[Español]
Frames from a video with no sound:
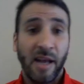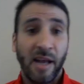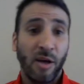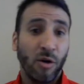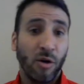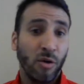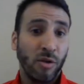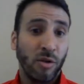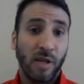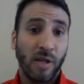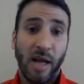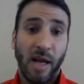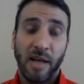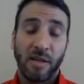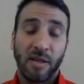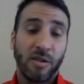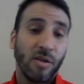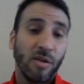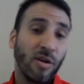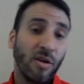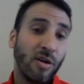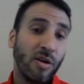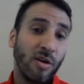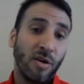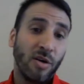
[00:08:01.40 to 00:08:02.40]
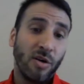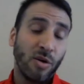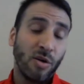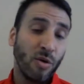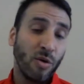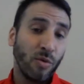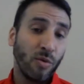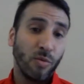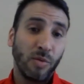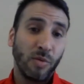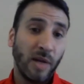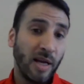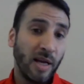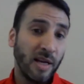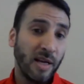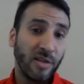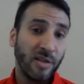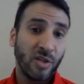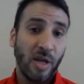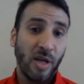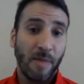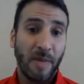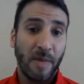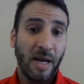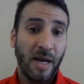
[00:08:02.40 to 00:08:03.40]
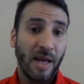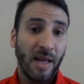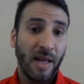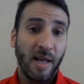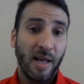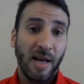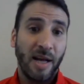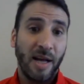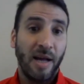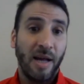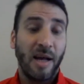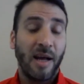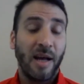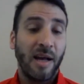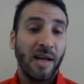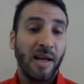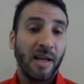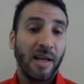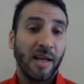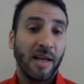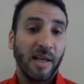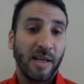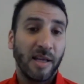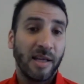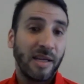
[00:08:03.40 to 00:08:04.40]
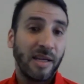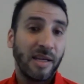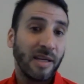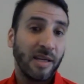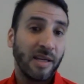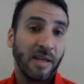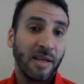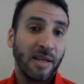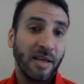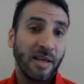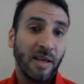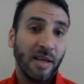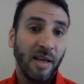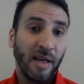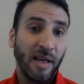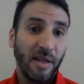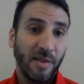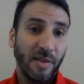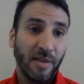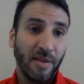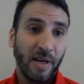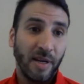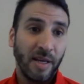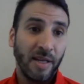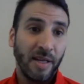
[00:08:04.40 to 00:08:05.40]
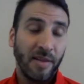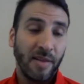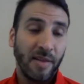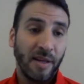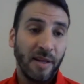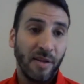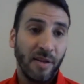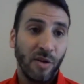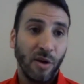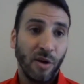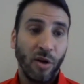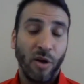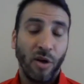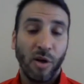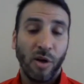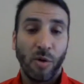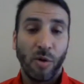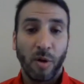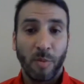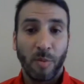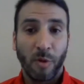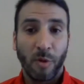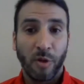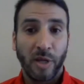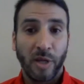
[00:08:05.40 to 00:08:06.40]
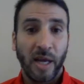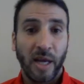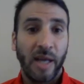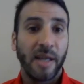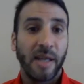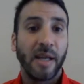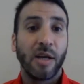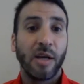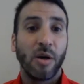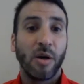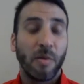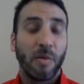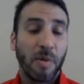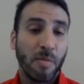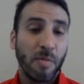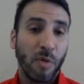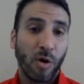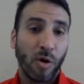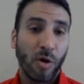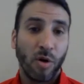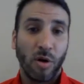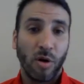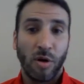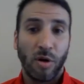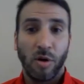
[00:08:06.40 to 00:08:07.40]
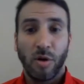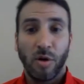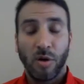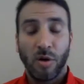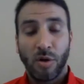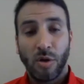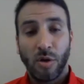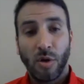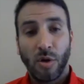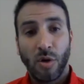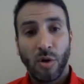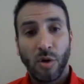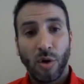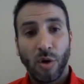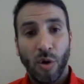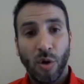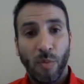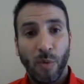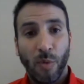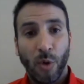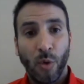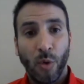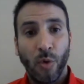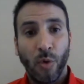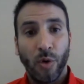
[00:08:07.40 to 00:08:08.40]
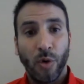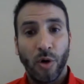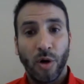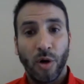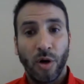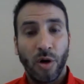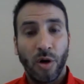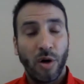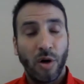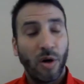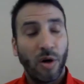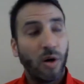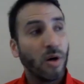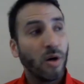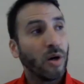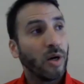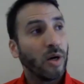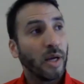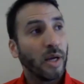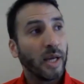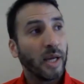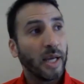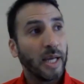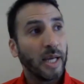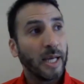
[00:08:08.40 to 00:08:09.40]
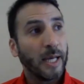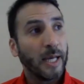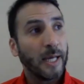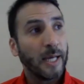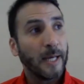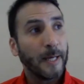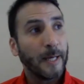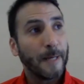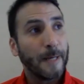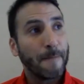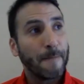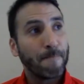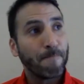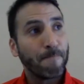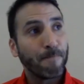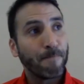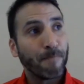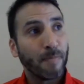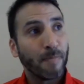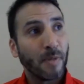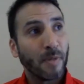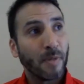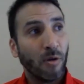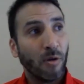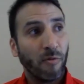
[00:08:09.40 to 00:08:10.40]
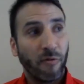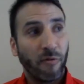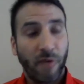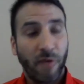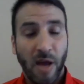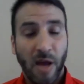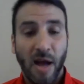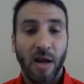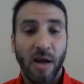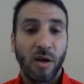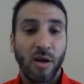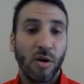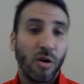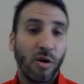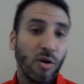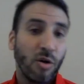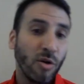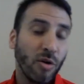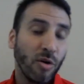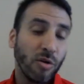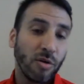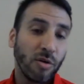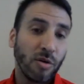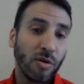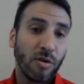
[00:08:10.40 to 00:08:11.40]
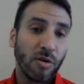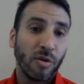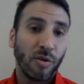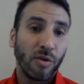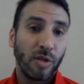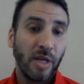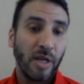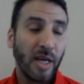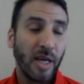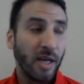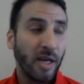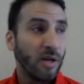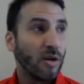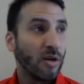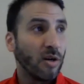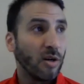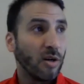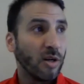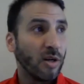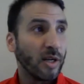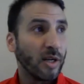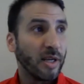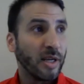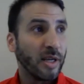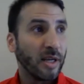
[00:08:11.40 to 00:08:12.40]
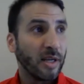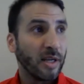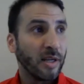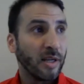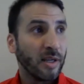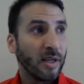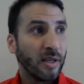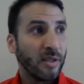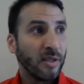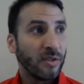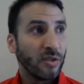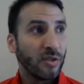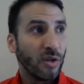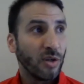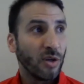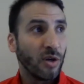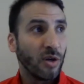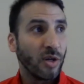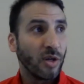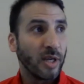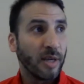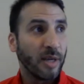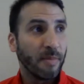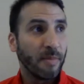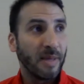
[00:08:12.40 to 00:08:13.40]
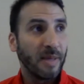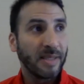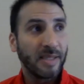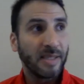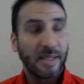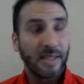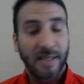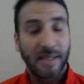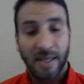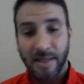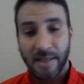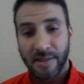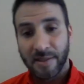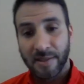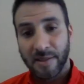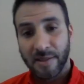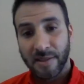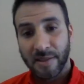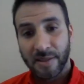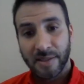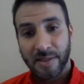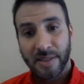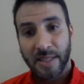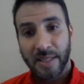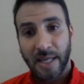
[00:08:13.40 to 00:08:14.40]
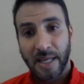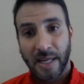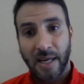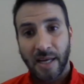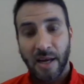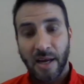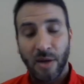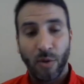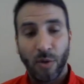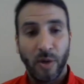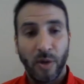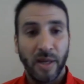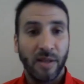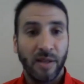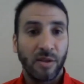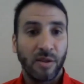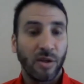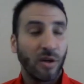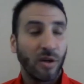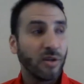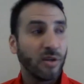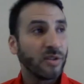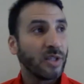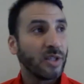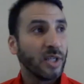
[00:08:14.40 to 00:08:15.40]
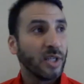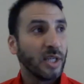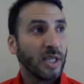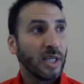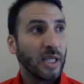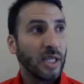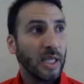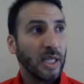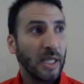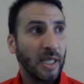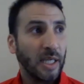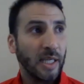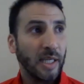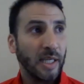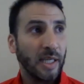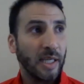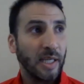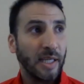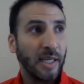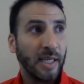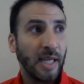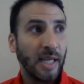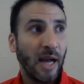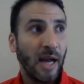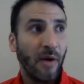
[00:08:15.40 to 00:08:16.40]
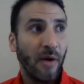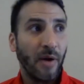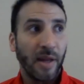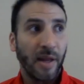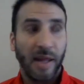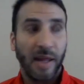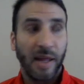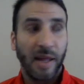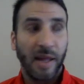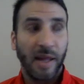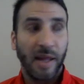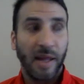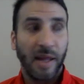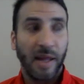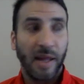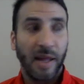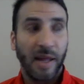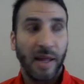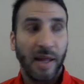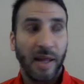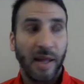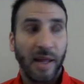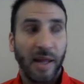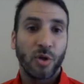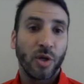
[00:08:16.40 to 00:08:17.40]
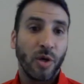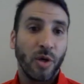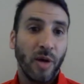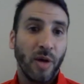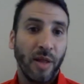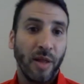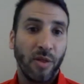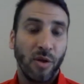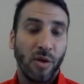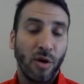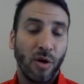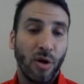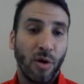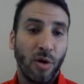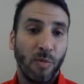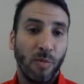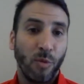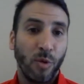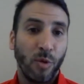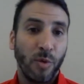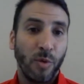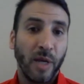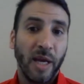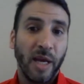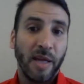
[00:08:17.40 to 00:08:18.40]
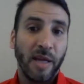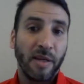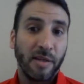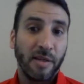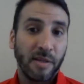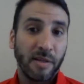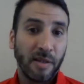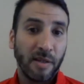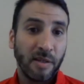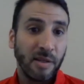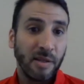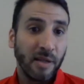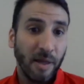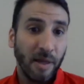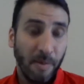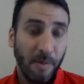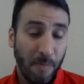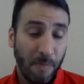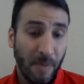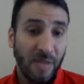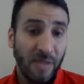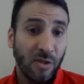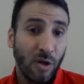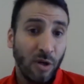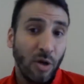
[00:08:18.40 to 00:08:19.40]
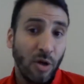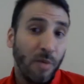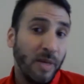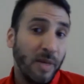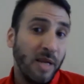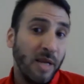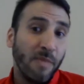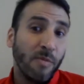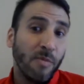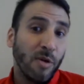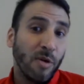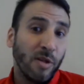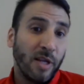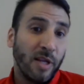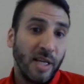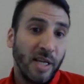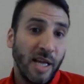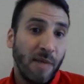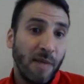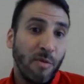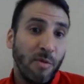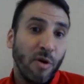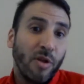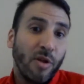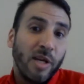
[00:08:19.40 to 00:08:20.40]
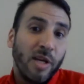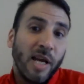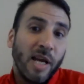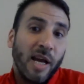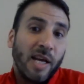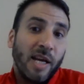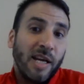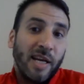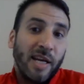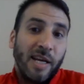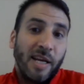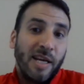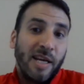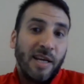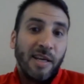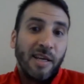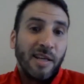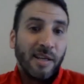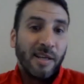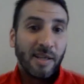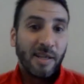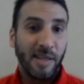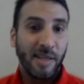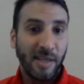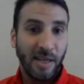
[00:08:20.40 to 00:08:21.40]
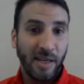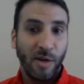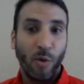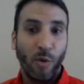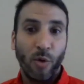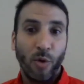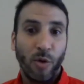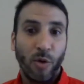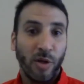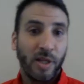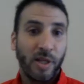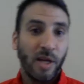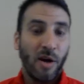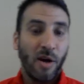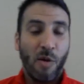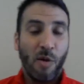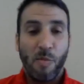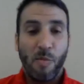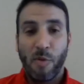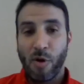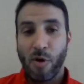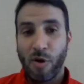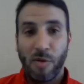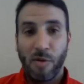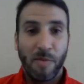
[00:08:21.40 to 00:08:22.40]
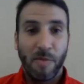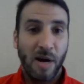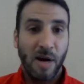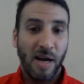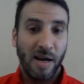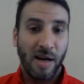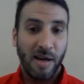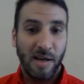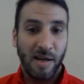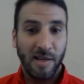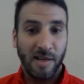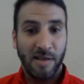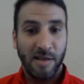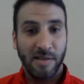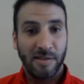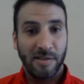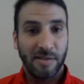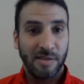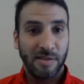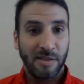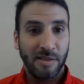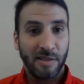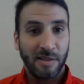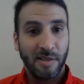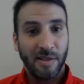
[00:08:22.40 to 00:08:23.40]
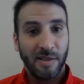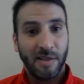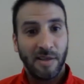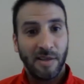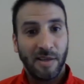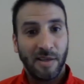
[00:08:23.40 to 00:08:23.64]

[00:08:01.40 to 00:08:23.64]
a día en contacto con una llamada, entre, todos los del cuerpo técnico, mismo con, Bruno, eh, con Franco, con, Diego, que son los que más están cerca nuestros, y, la verdad que lo fuimos llevando muy bien. Eh, pasó lo mismo, teníamos días que, uno estaba un poco más